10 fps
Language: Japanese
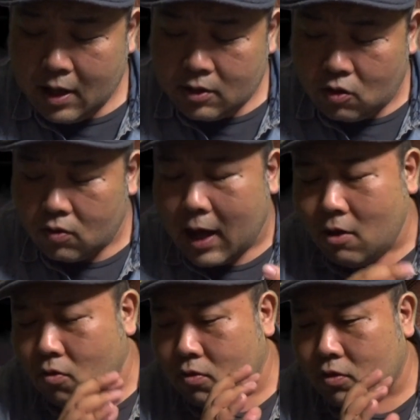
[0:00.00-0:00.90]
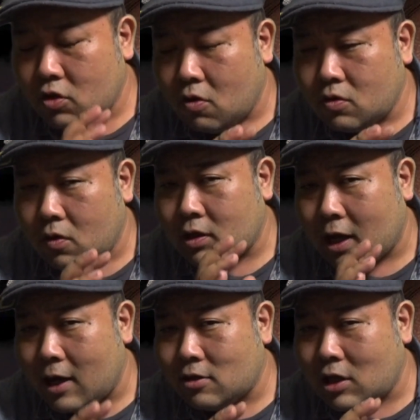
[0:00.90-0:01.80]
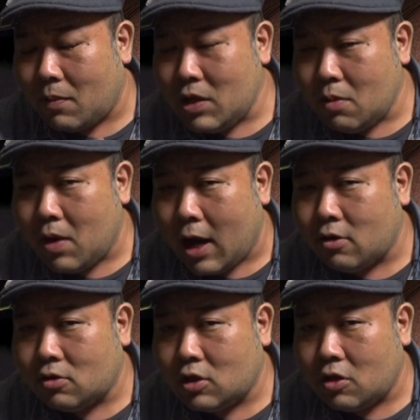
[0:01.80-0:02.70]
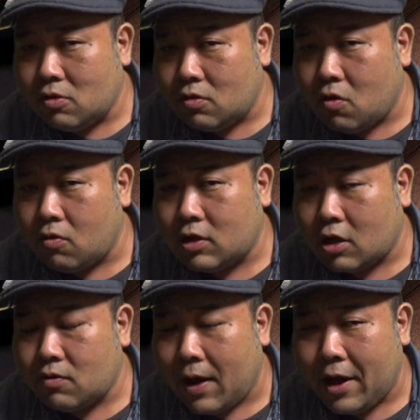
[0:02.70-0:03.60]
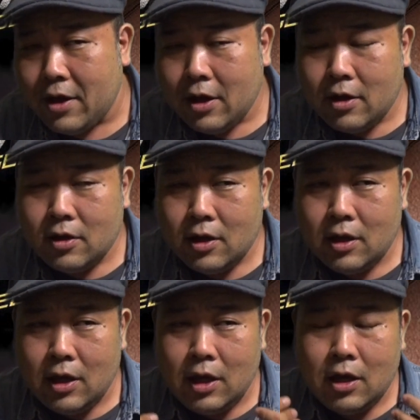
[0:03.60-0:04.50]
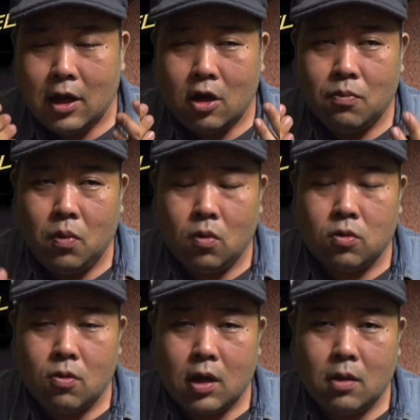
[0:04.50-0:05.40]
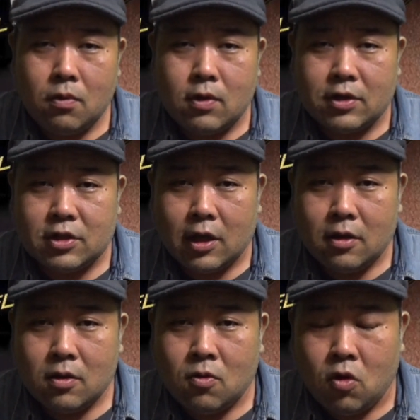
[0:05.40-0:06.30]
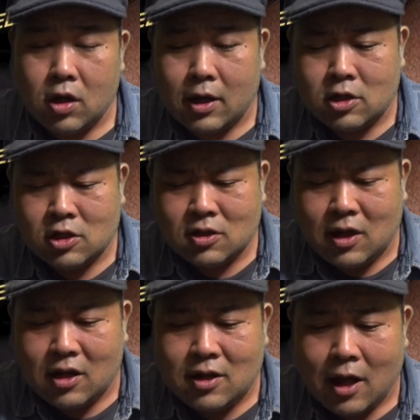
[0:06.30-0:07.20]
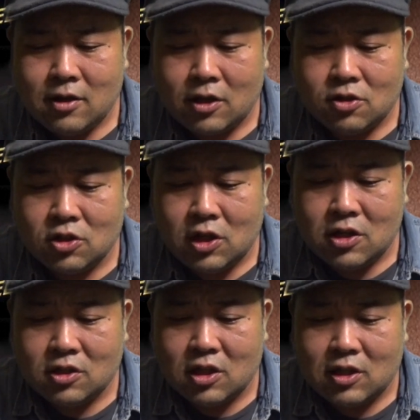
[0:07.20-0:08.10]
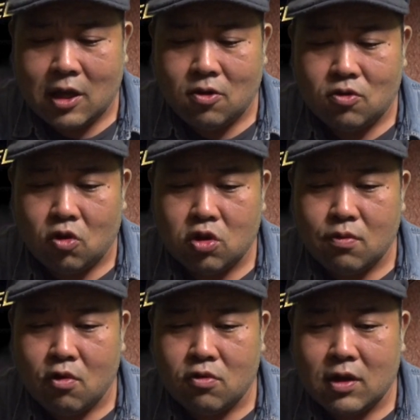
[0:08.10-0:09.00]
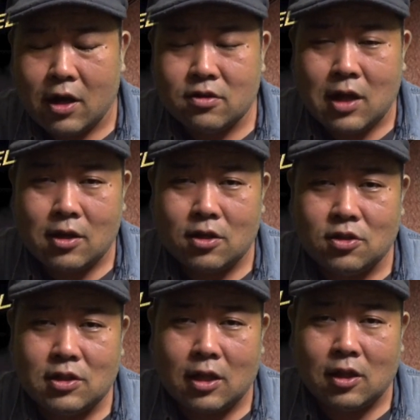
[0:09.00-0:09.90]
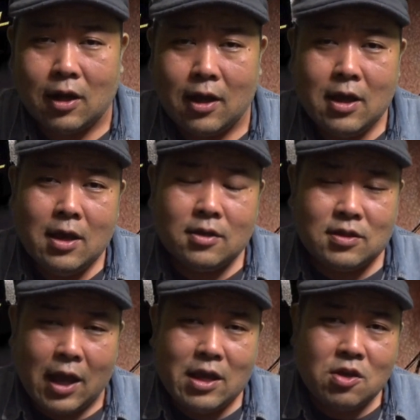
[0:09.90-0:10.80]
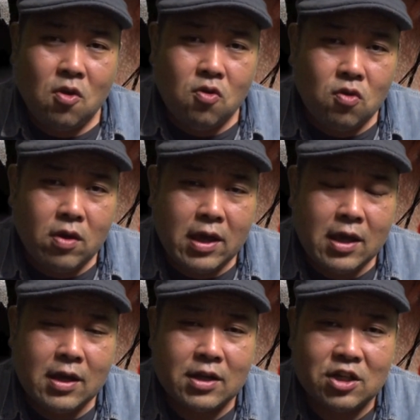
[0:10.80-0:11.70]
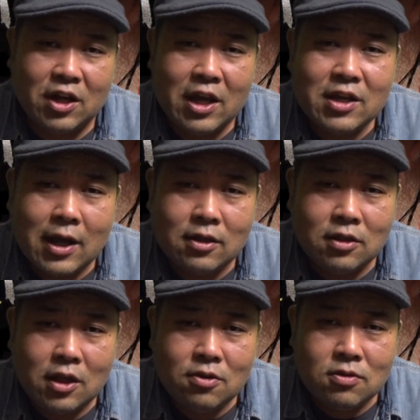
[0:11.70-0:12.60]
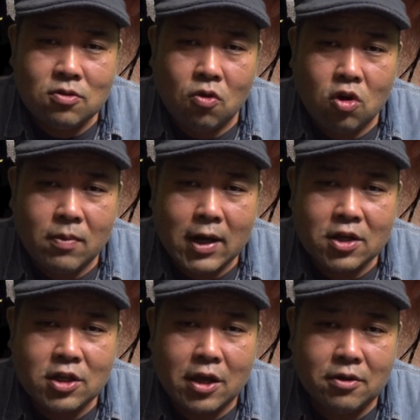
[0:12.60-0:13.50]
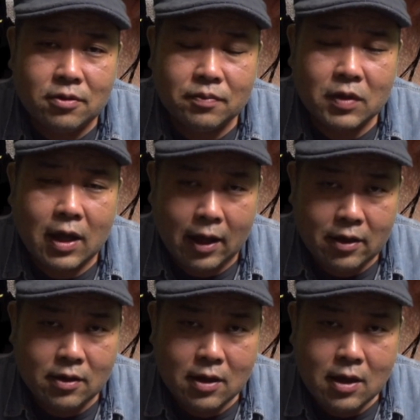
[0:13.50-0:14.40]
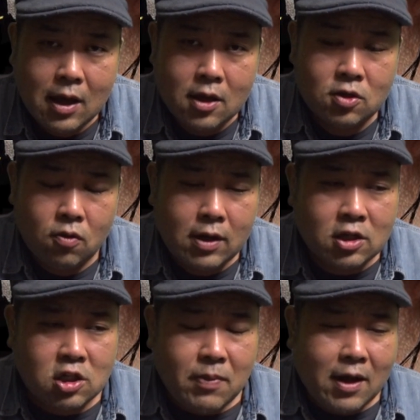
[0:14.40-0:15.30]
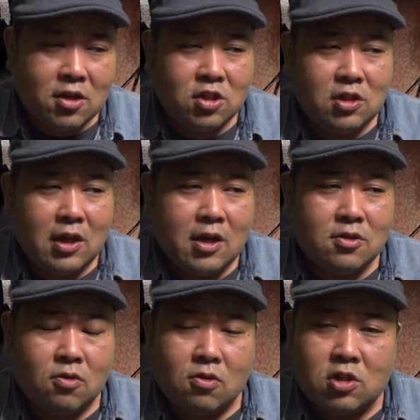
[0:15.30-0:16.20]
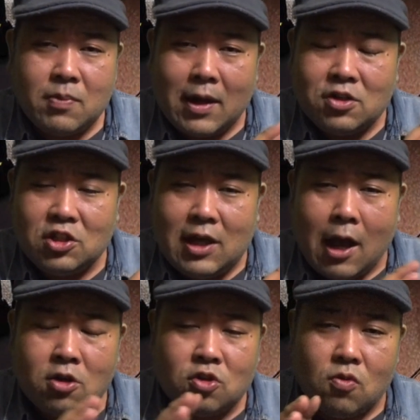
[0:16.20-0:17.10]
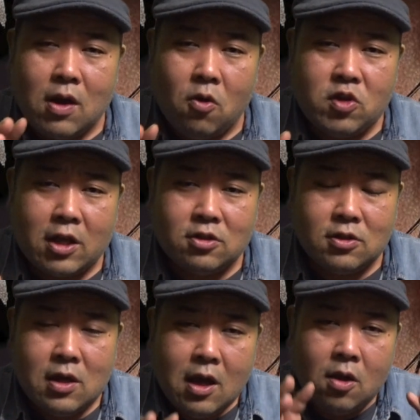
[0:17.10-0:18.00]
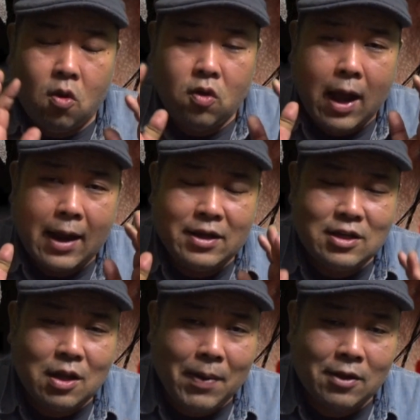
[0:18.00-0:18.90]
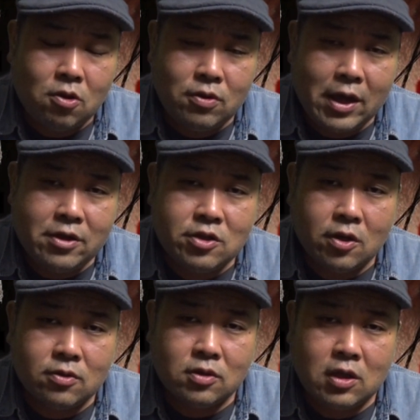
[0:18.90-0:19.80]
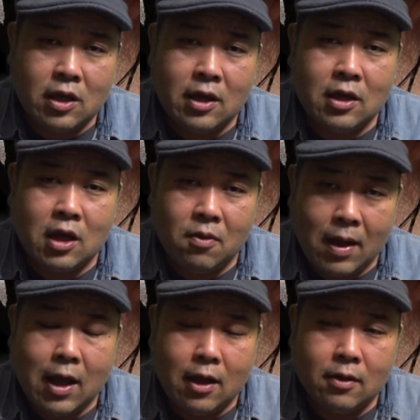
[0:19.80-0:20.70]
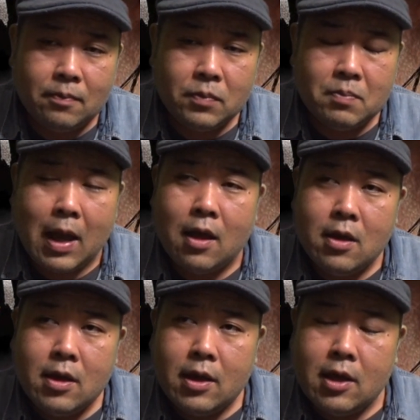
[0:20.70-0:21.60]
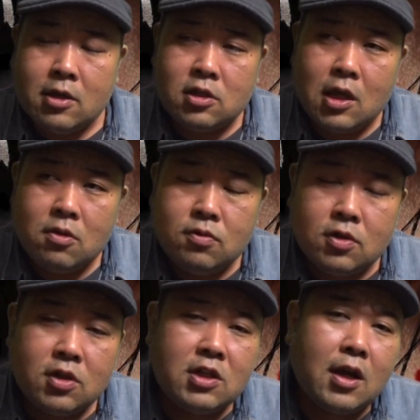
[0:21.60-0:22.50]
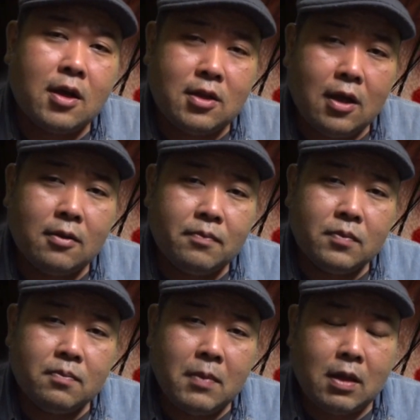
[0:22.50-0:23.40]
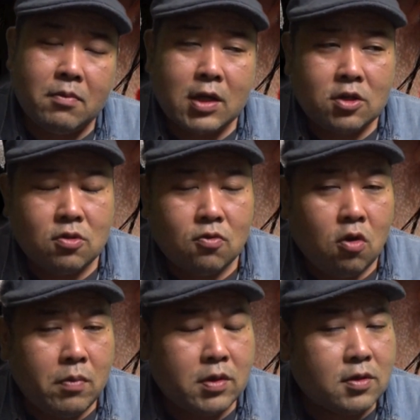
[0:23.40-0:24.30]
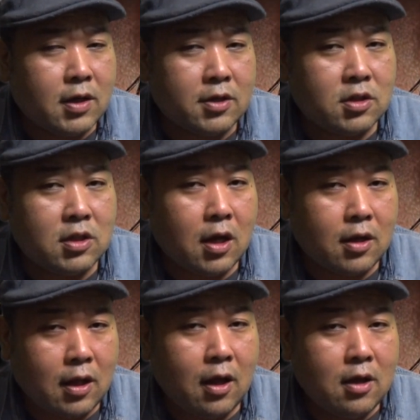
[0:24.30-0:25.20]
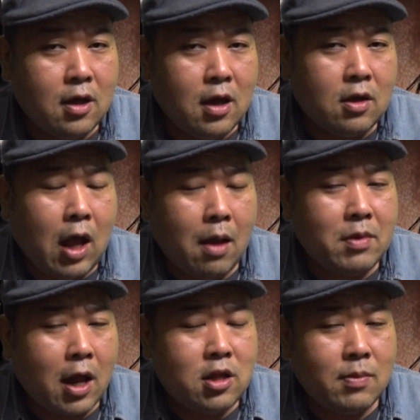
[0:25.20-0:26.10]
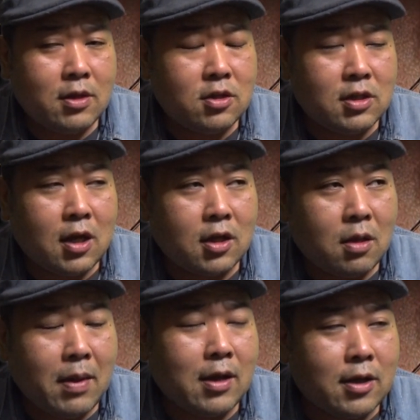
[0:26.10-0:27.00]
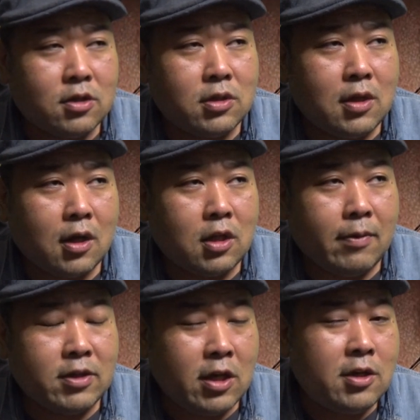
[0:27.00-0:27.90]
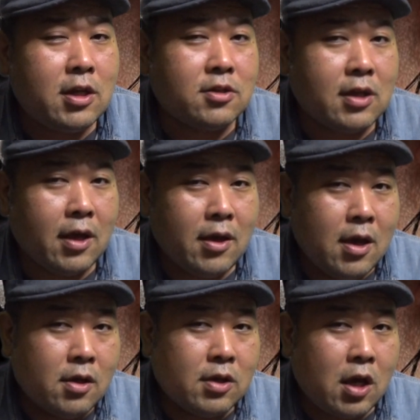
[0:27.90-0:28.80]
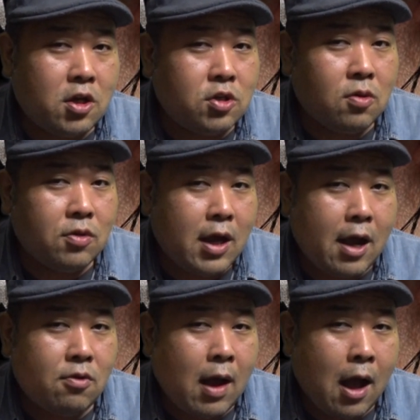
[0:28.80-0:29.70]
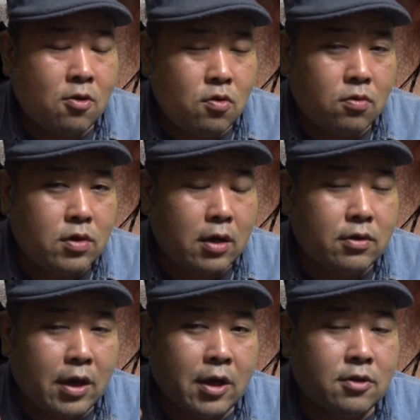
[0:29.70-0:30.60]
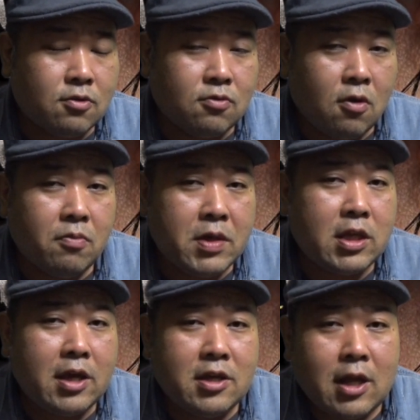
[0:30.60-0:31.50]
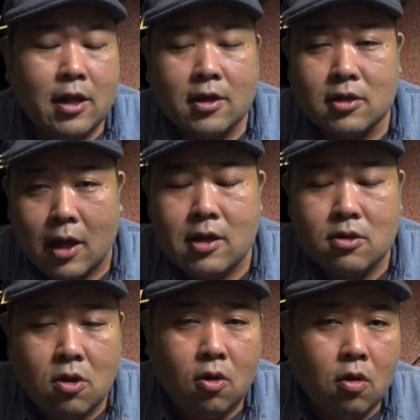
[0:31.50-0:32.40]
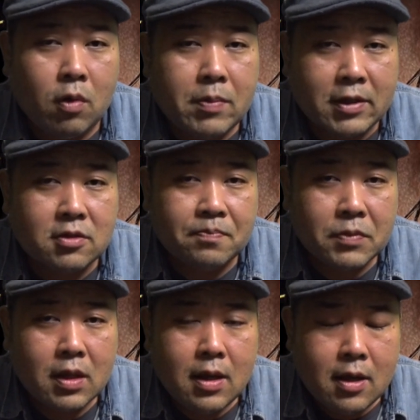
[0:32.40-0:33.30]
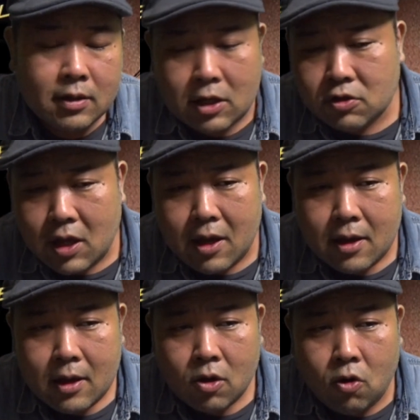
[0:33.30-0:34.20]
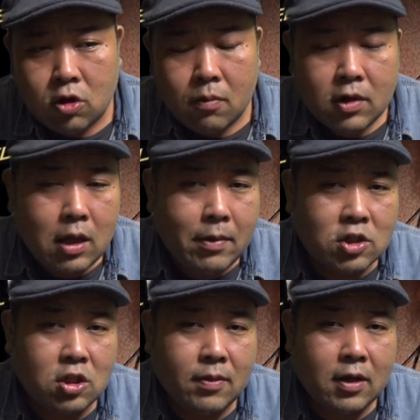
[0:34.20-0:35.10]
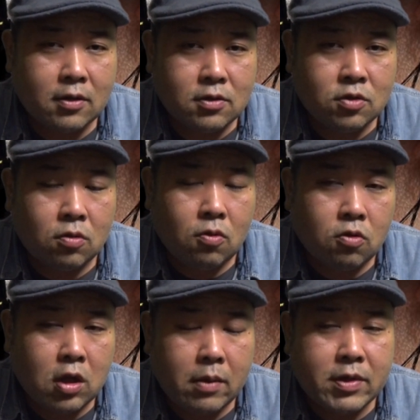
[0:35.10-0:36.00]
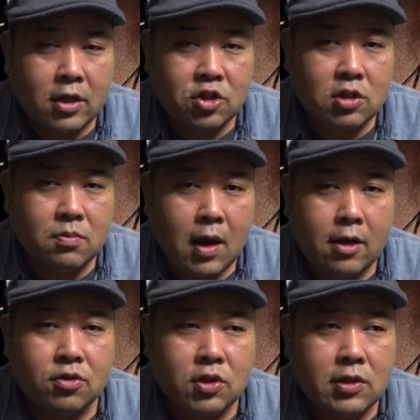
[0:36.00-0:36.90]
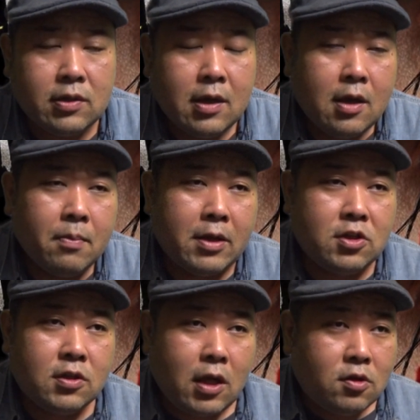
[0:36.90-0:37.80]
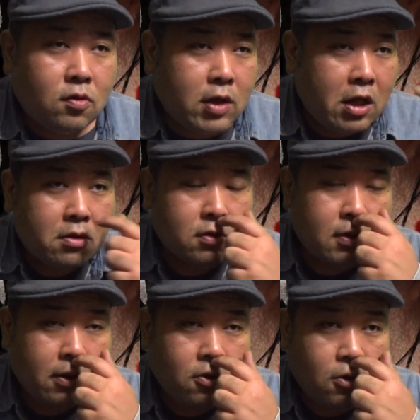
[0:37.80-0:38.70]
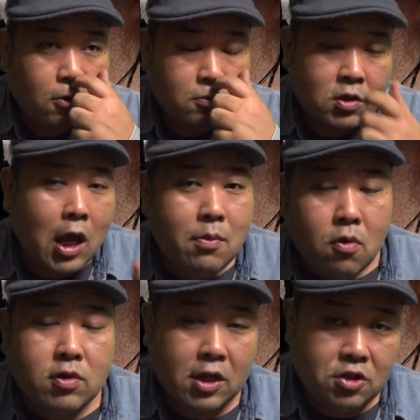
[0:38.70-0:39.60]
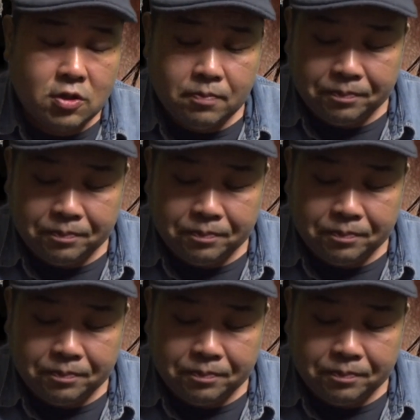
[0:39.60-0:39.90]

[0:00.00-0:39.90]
その過去の記憶を探す旅でもあるっていう今作は、映画の冒頭から僕はですね、これがしっかり完結していって最後に度肝を抜かれる完結になったら最高の映画じゃないかっていうところまで来ている。はい、そんな素晴らしい映像と素晴らしいアクションが織りなすこの「アリータバトルエンジェル」って映画は、まあ、エスエフ 好きな方、また昔のコミックが好きな方、アニ、アニメ好きな方、漫画好きな方はぜひですね、劇場であの迫力ある映像を見ていただきたいと思います。決して子供だましではなく、ちょっと大人びたシーンもあるし、まあ、実際にその出てくるあのサイボーグたち、